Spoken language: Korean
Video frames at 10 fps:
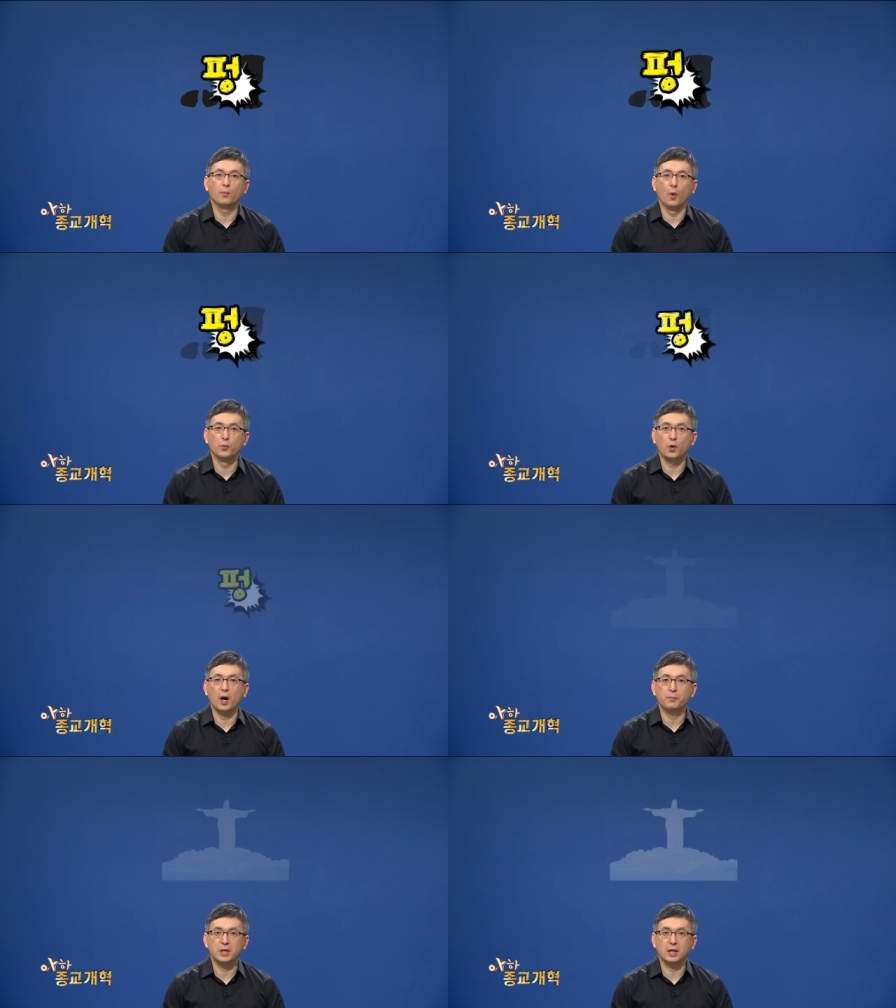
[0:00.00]

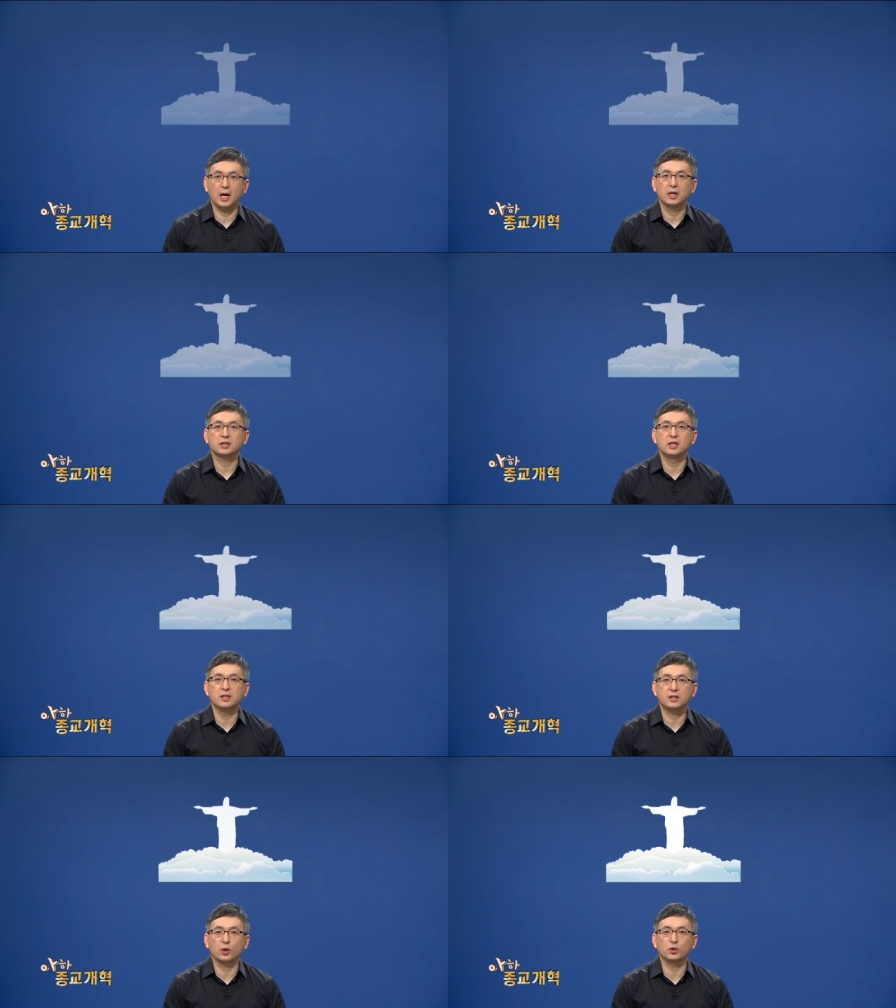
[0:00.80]
몸과 피가
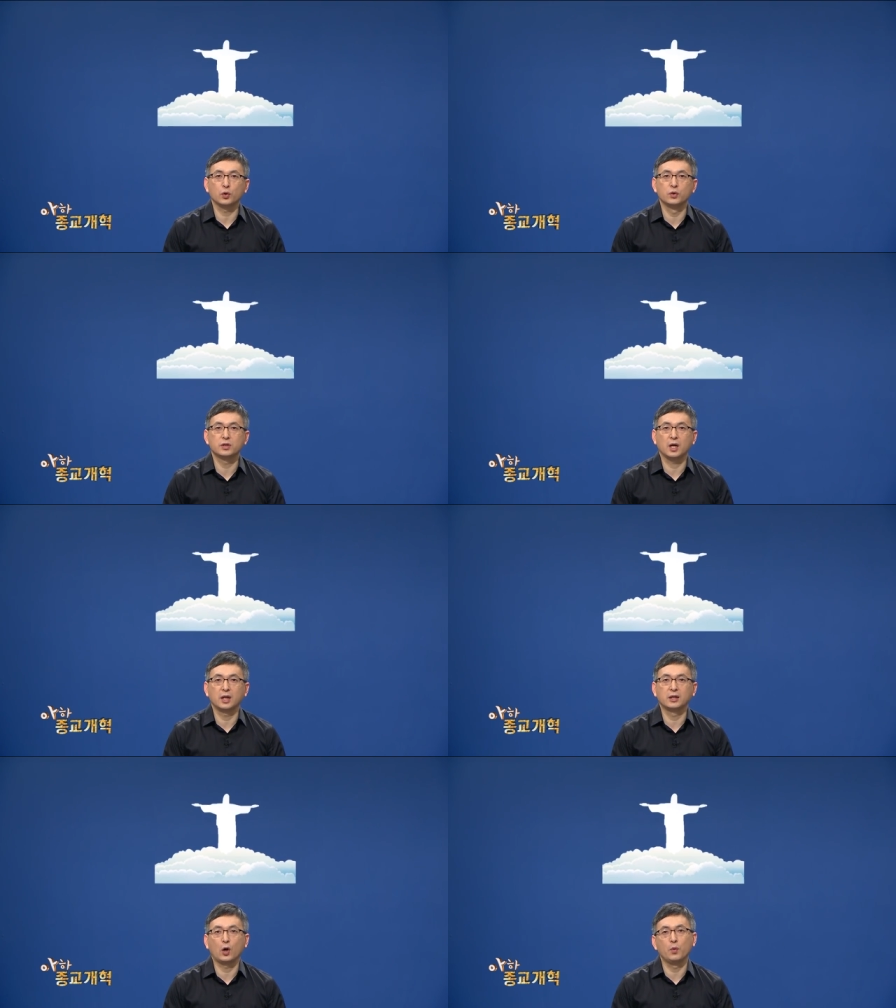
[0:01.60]
실제로
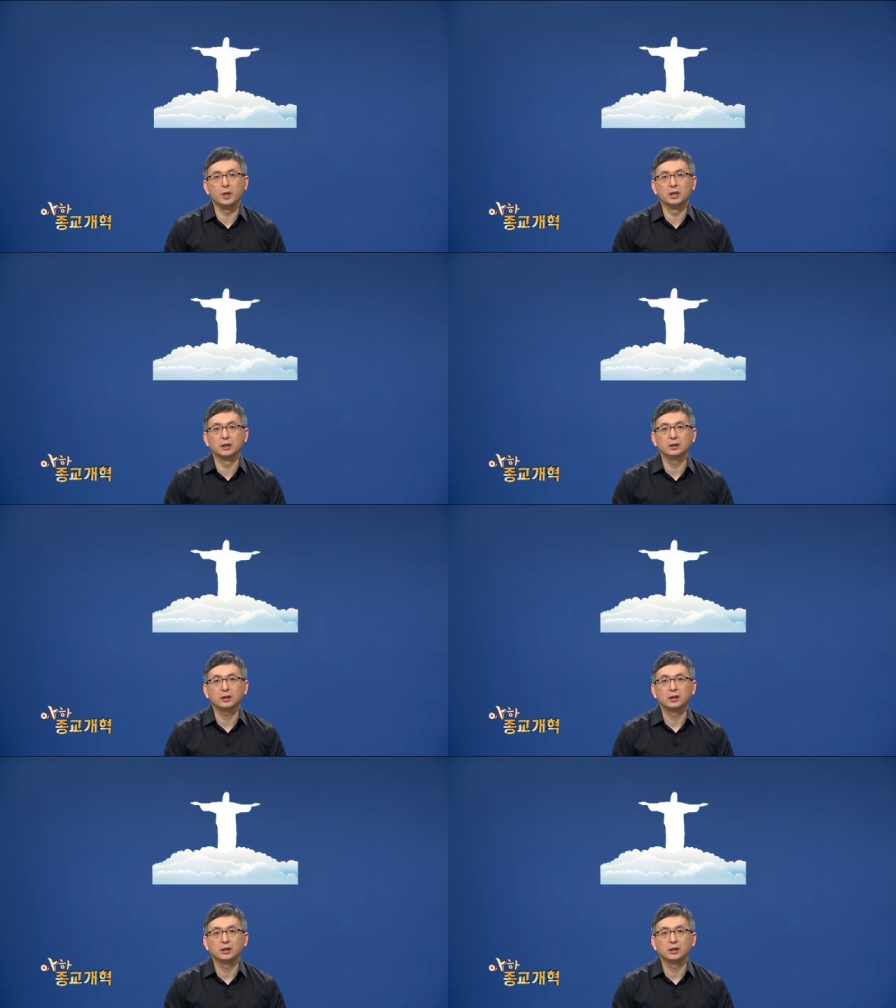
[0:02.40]
존재한다고 믿는